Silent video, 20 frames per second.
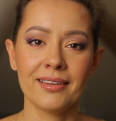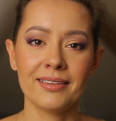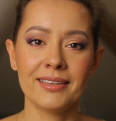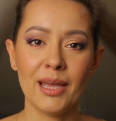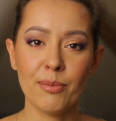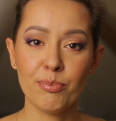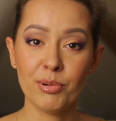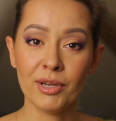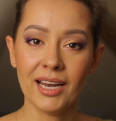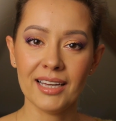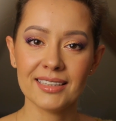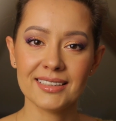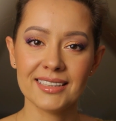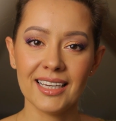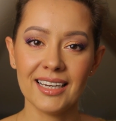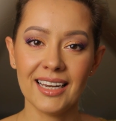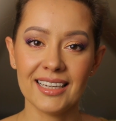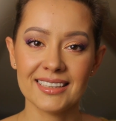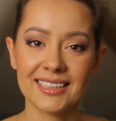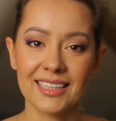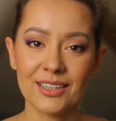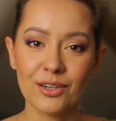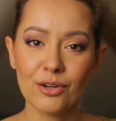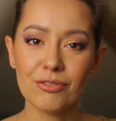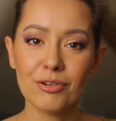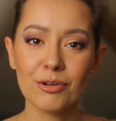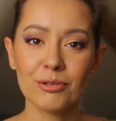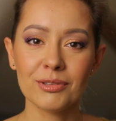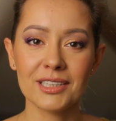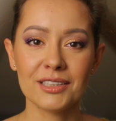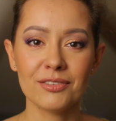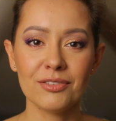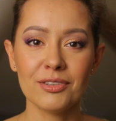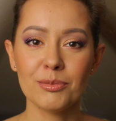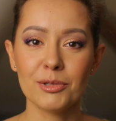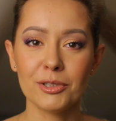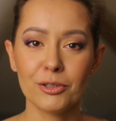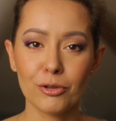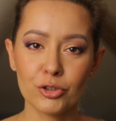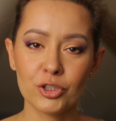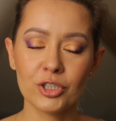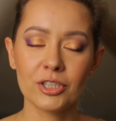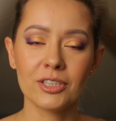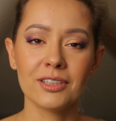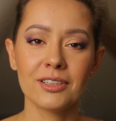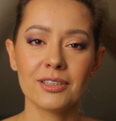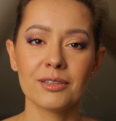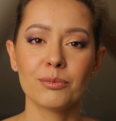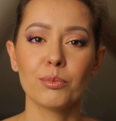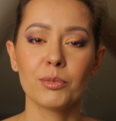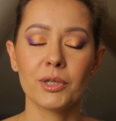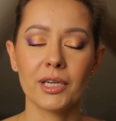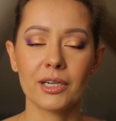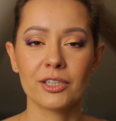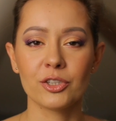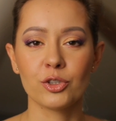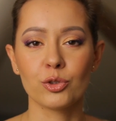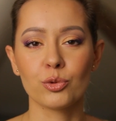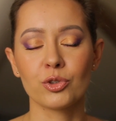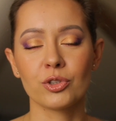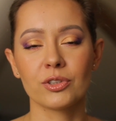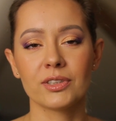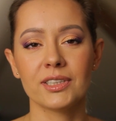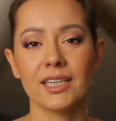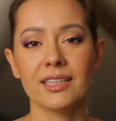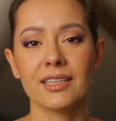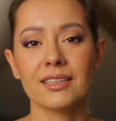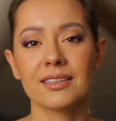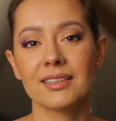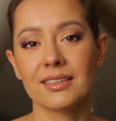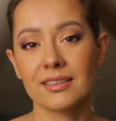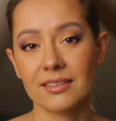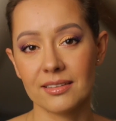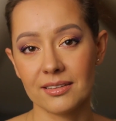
depilację laserową, nazwijmy to, czyli jakieś urządzenie